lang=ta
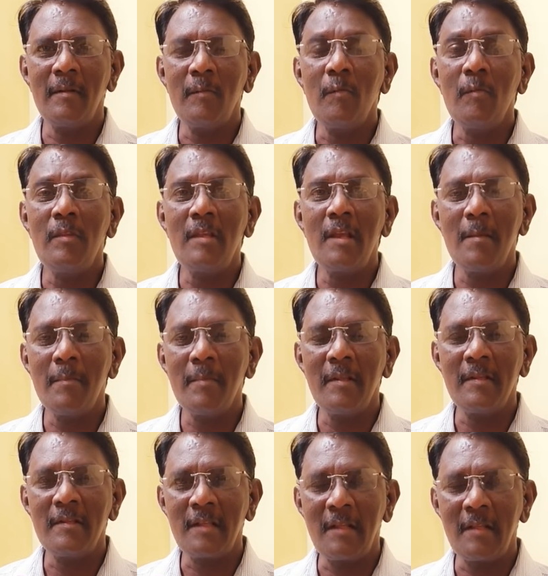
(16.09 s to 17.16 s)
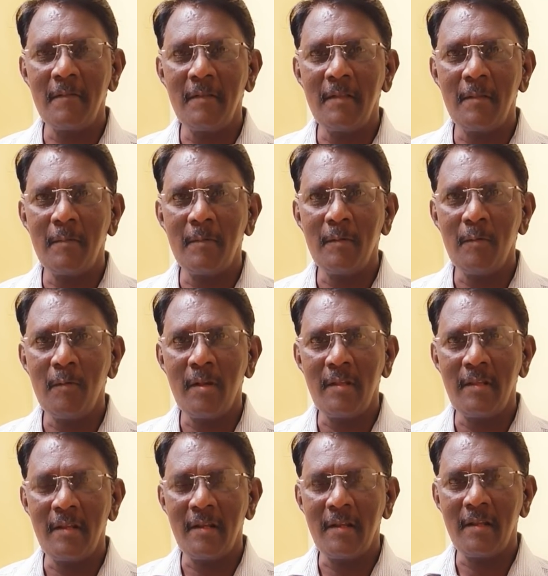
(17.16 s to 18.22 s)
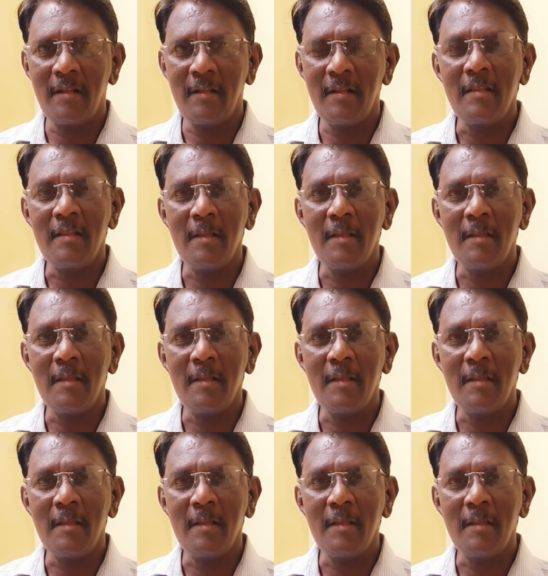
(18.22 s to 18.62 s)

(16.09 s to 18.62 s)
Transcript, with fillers: நூற்றி ஐம்பது சதவீதம் வந்து உயர்த்தியிருக்கிறது